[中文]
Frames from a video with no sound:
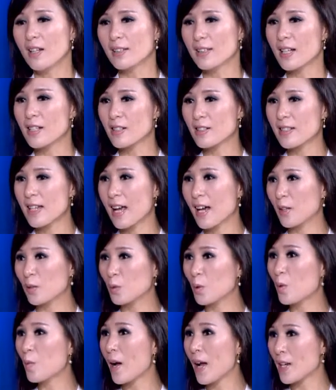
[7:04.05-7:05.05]
但是在很
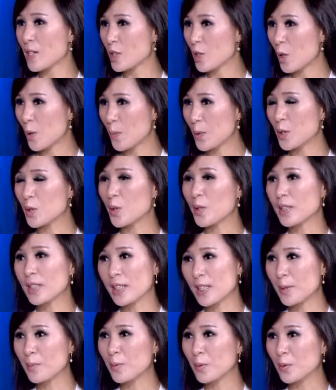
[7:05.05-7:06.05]
多外州，比如说
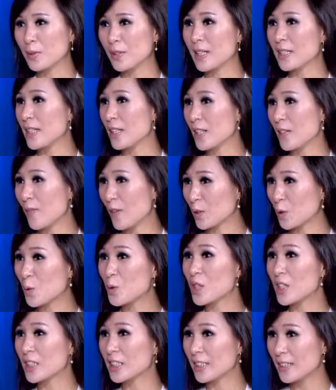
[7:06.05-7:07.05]
西部那些地方都
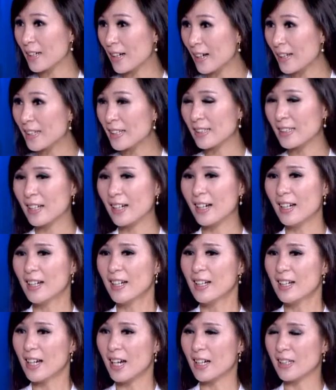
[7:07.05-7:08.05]
是可以的
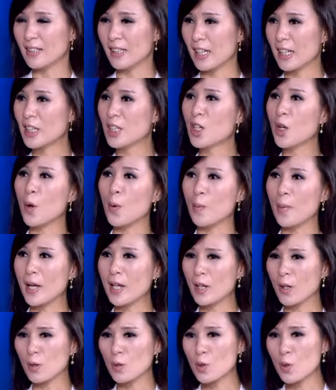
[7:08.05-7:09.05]
啊。您有没
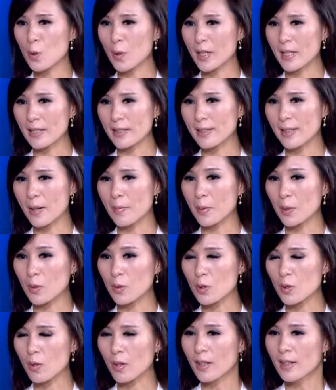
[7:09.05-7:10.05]
有做一些，比如
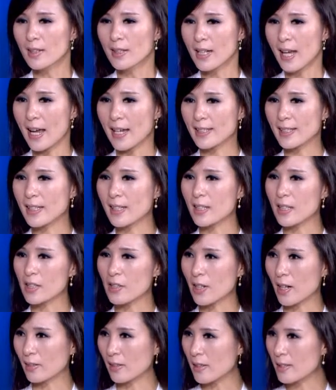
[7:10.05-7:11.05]
说哎心理
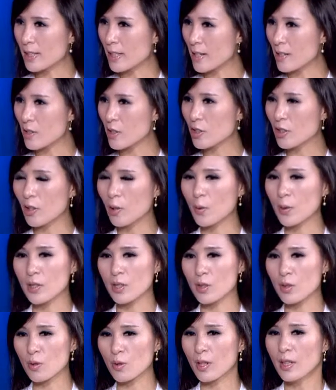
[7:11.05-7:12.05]
上的建设，或
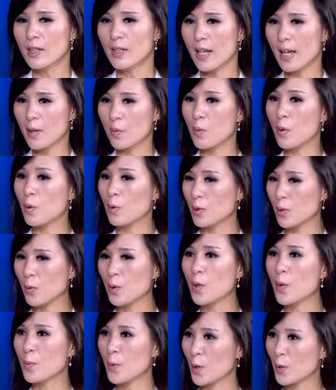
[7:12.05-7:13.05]
者说哎我。我
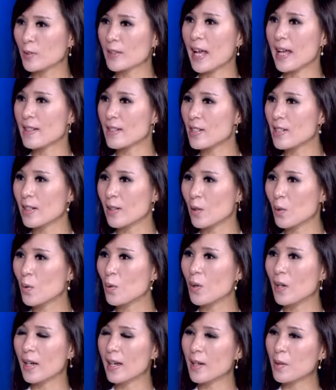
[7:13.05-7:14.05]
有没有担心
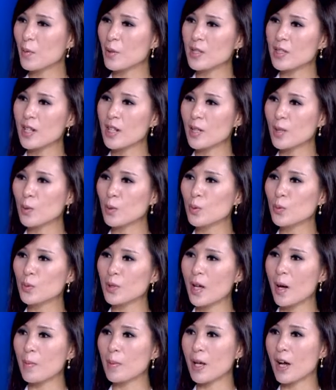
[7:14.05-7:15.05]
过？哎，我这一路
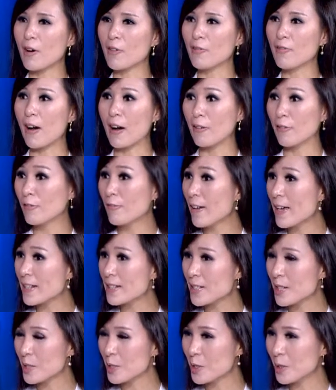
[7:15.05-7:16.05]
要不要防范
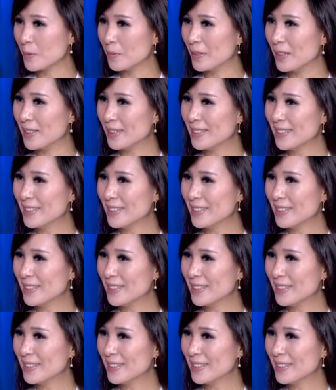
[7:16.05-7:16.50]
些什么？